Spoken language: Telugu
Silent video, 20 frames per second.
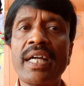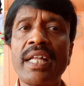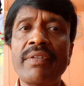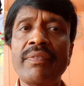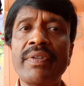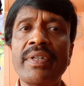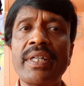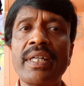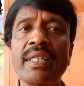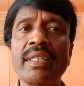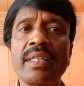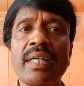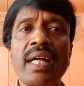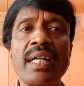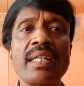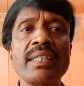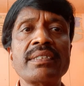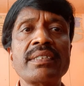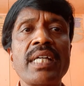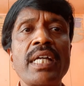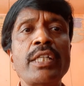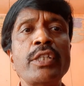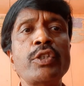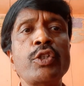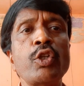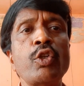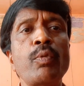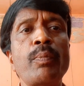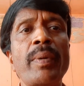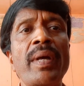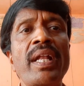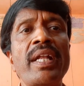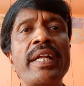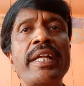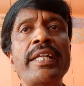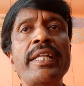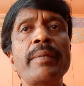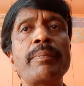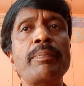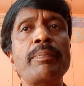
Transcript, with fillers: కన్వీనర్ కాటసాని తిరుపాలిరెడ్డి